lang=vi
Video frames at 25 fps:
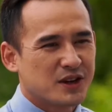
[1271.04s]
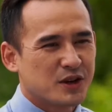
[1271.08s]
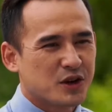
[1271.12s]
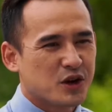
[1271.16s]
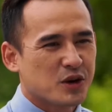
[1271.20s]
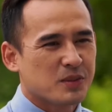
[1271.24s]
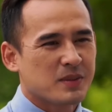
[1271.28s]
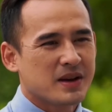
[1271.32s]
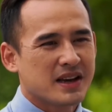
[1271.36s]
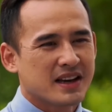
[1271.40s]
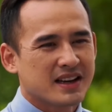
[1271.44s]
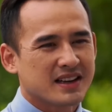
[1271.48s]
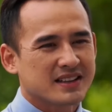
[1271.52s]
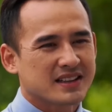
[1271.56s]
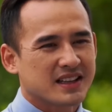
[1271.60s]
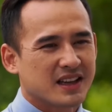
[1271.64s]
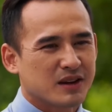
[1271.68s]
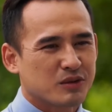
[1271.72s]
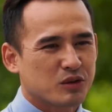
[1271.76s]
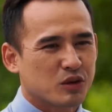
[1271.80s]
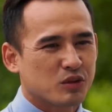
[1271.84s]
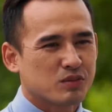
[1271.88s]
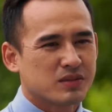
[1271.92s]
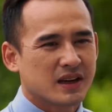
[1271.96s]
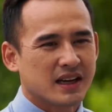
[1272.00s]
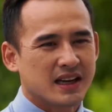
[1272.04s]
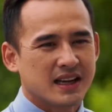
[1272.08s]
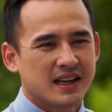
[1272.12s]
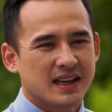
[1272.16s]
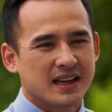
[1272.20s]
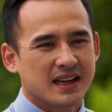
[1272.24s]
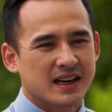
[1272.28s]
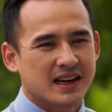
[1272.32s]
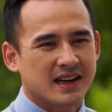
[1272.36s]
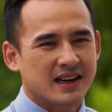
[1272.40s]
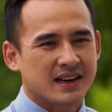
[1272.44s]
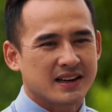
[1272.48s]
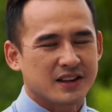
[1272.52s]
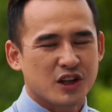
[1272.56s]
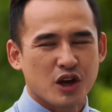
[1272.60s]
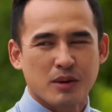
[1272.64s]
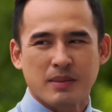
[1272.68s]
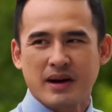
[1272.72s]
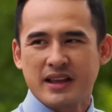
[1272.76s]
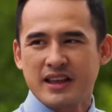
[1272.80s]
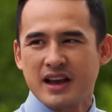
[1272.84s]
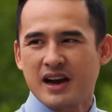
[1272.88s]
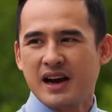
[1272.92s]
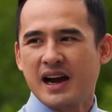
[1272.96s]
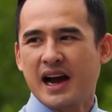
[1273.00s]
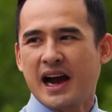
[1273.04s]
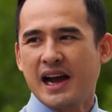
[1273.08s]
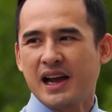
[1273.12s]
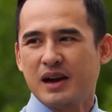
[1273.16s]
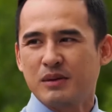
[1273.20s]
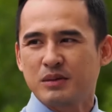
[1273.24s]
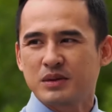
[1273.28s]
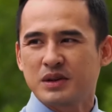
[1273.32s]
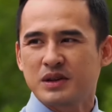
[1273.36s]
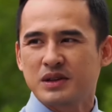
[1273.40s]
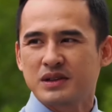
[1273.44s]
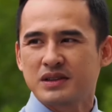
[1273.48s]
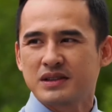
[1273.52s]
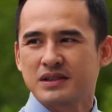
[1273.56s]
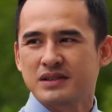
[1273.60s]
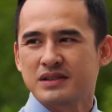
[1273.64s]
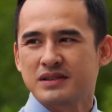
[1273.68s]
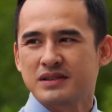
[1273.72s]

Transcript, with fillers: Nếu có biết thì ông cũng nghĩ là do bà dân hại ông thôi